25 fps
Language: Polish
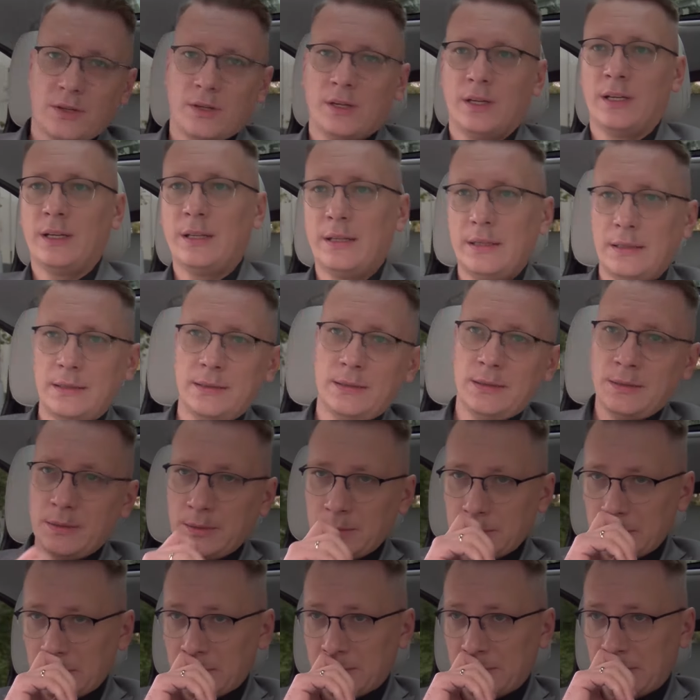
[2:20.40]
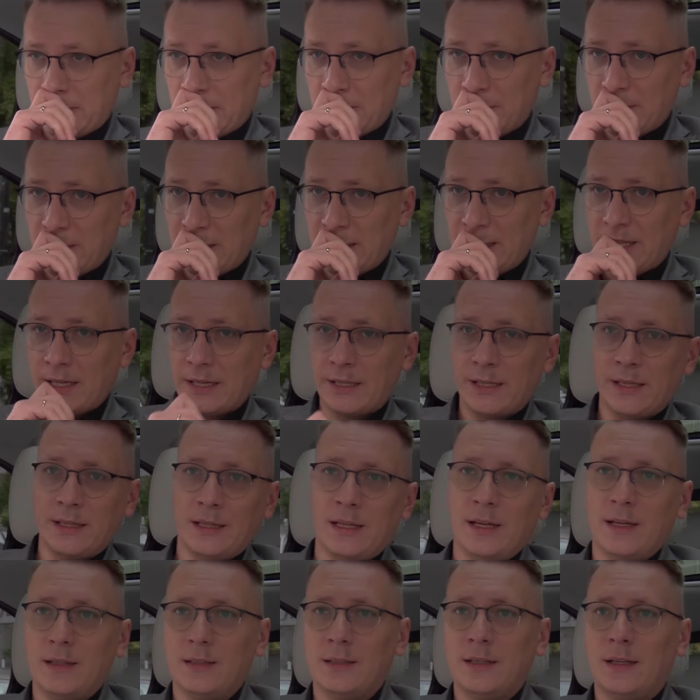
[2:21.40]
trochę, e, mam taką alergię
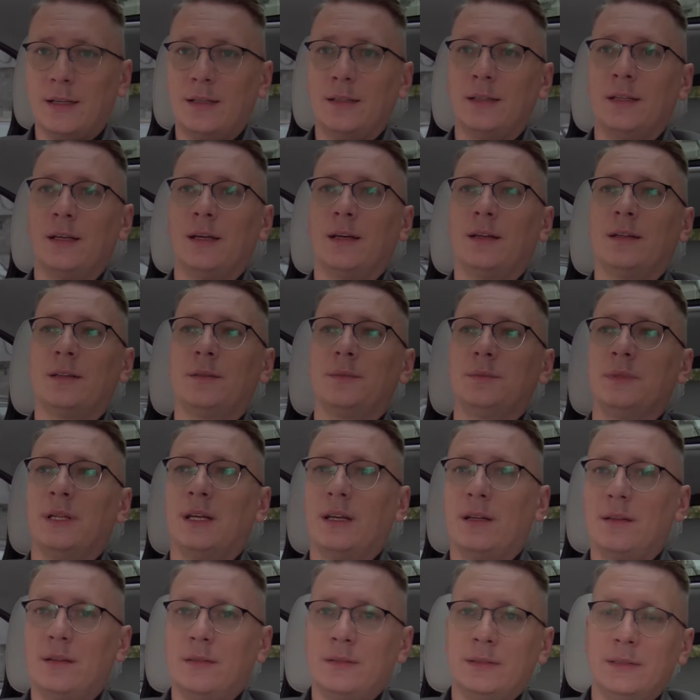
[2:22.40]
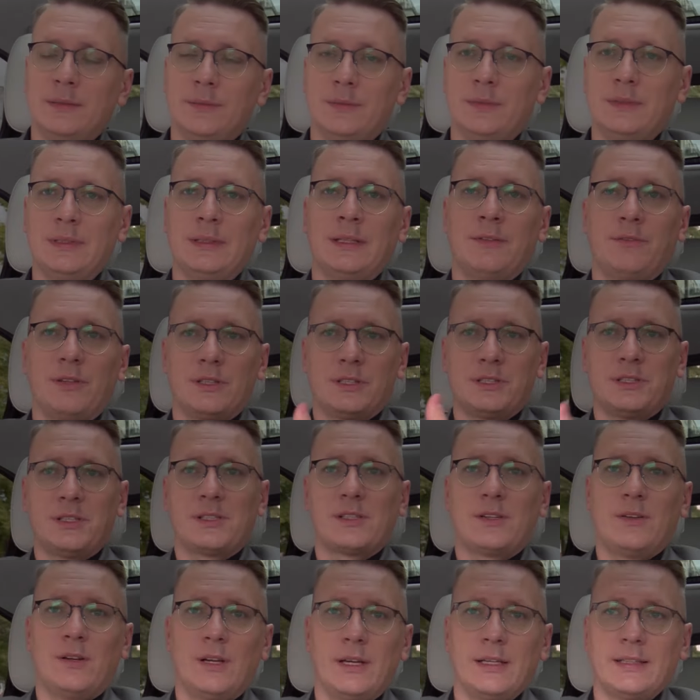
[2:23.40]
na, na, na, na, na właśnie
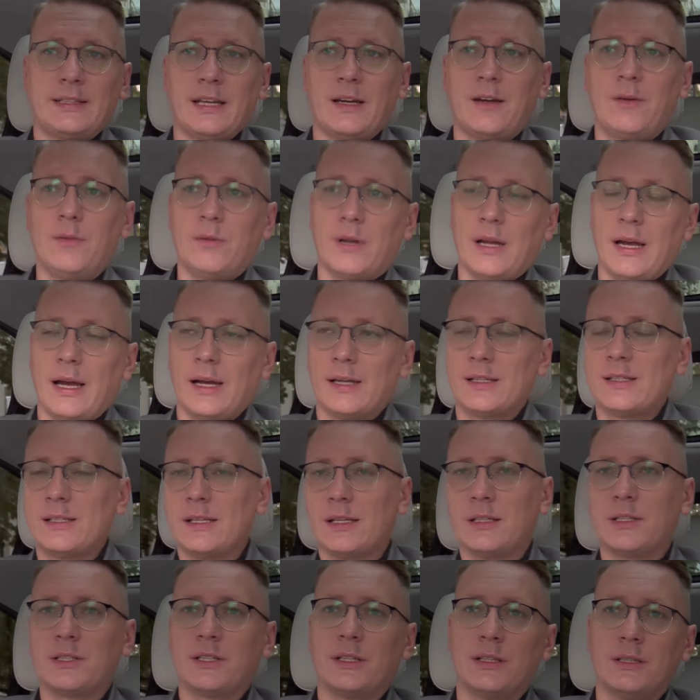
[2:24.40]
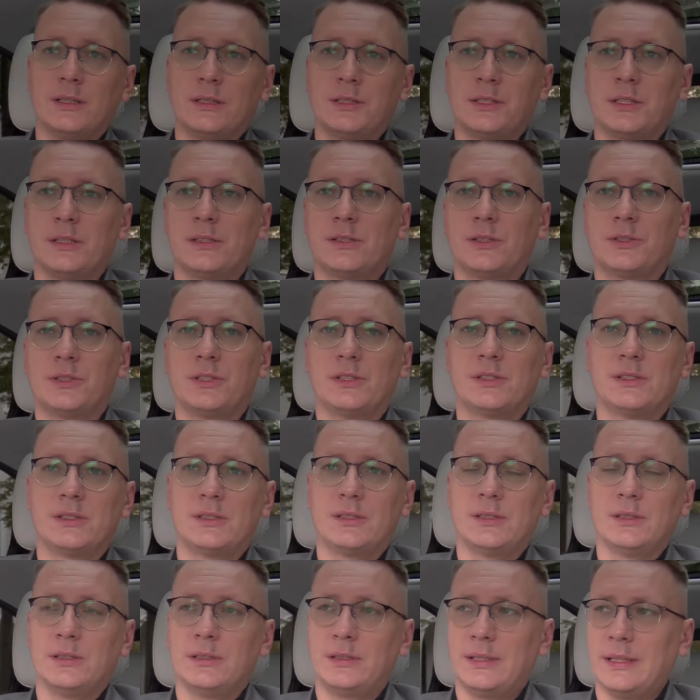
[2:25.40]
z kolei taką mhm. reakcję, że, że coś
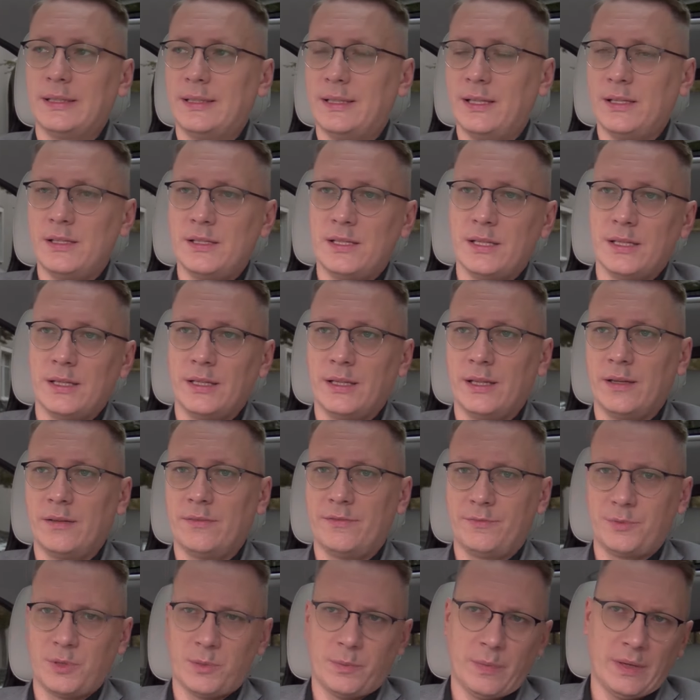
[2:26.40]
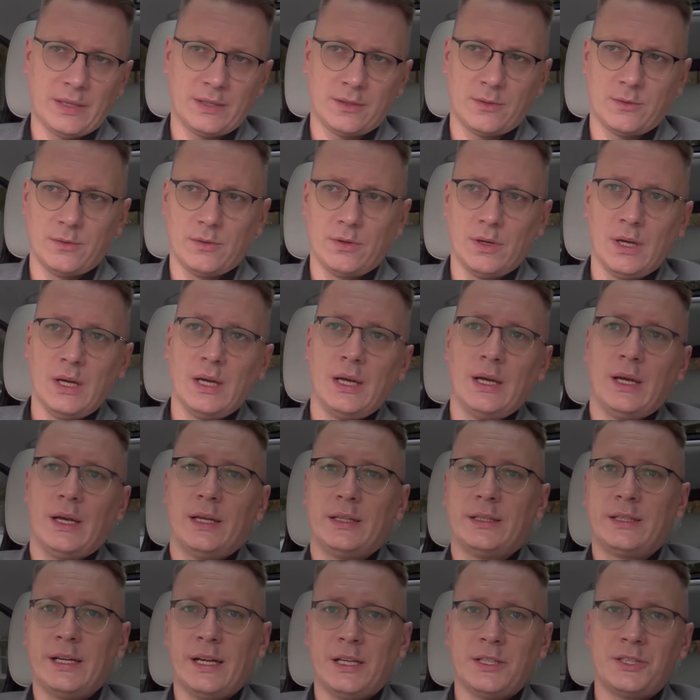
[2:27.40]
jest e, tendencyjne w przypadku
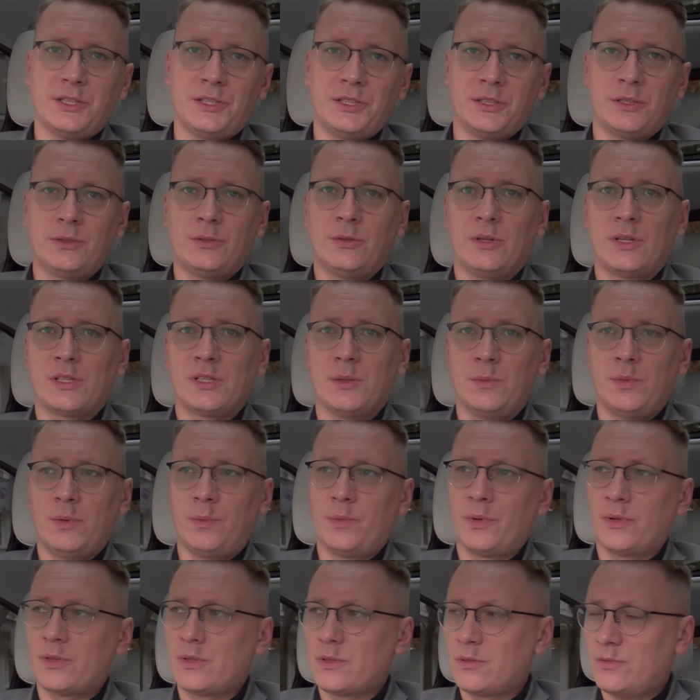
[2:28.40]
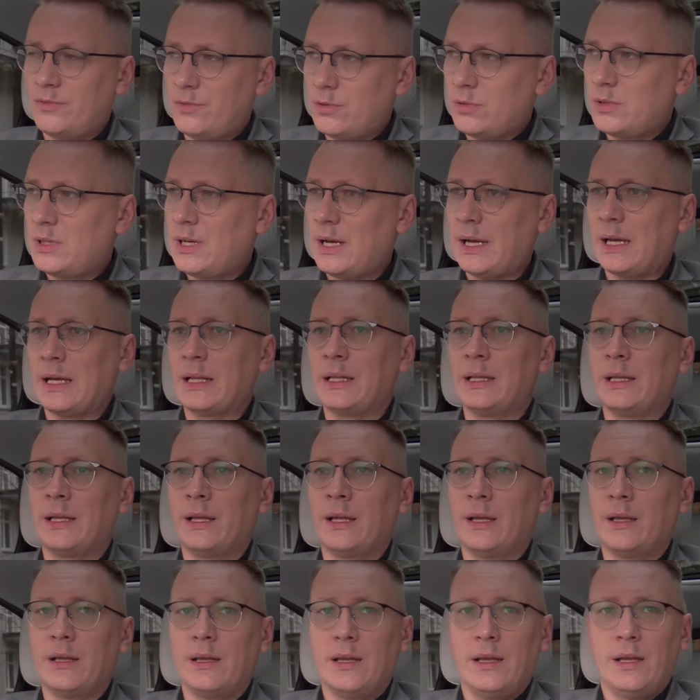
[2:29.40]
treści, które są po prostu wulgarne,
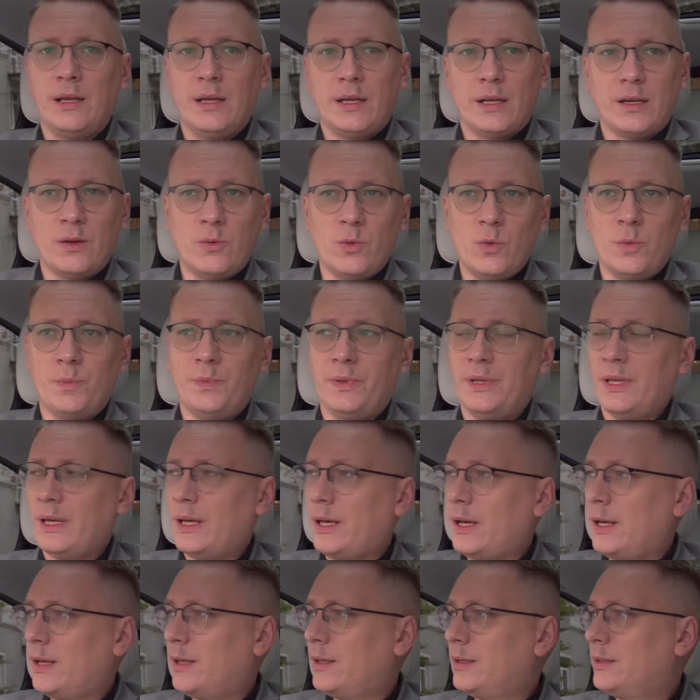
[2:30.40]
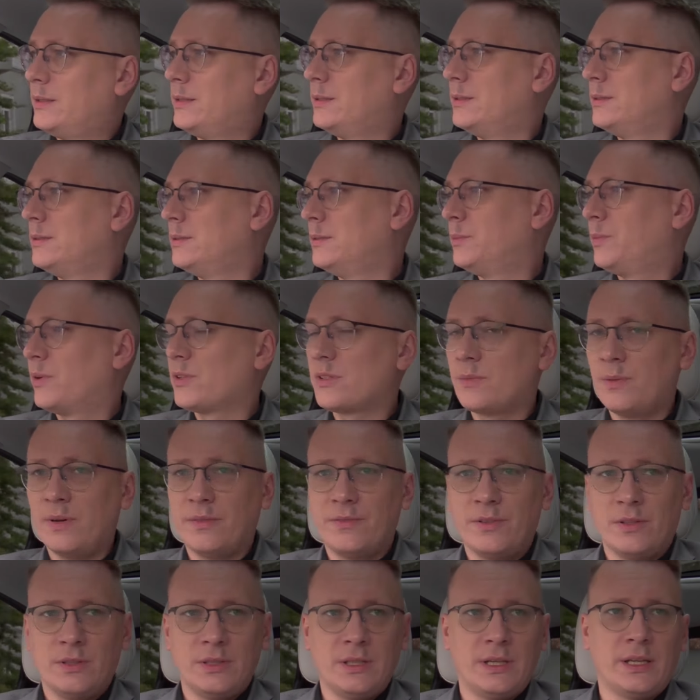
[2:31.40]
mhm. głupie, e,
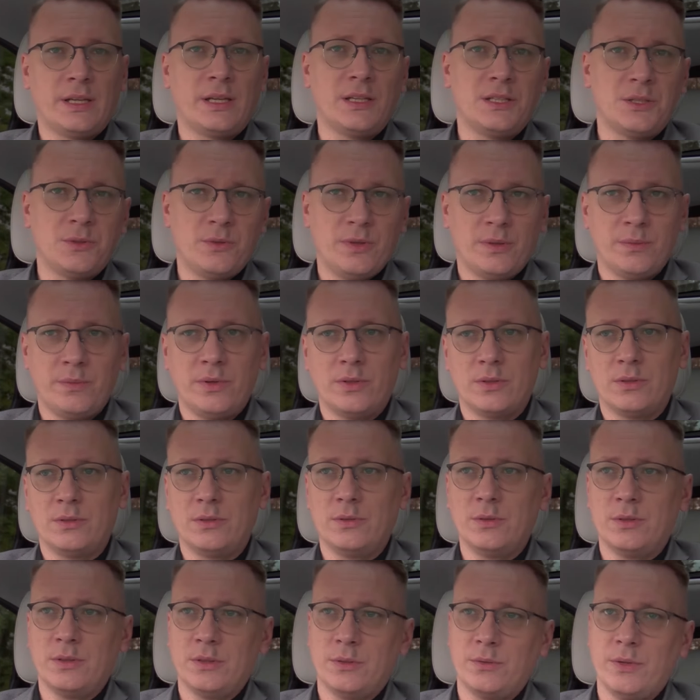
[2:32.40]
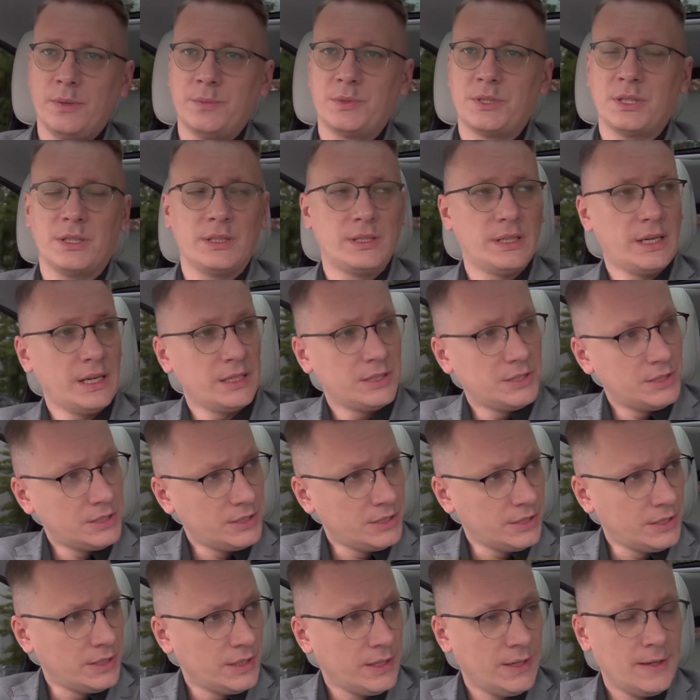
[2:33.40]
pozbawione jakiejś głębo, głębszej
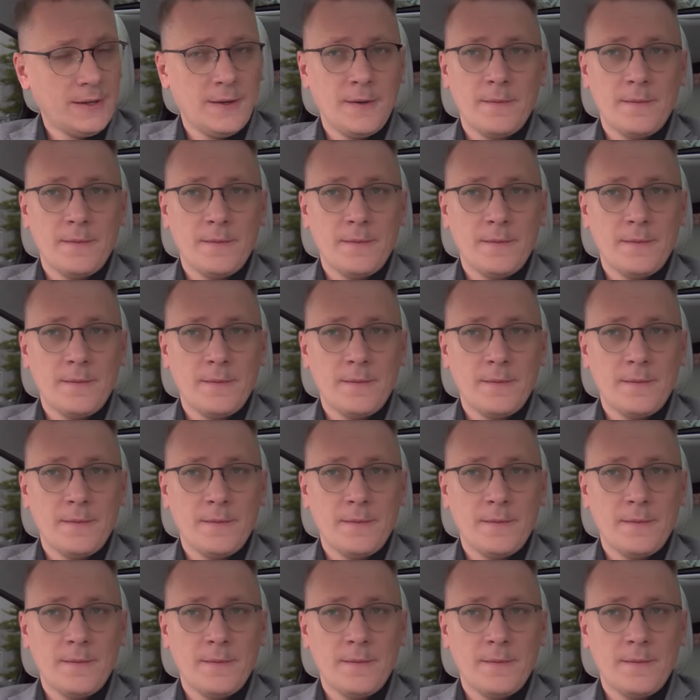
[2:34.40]
treści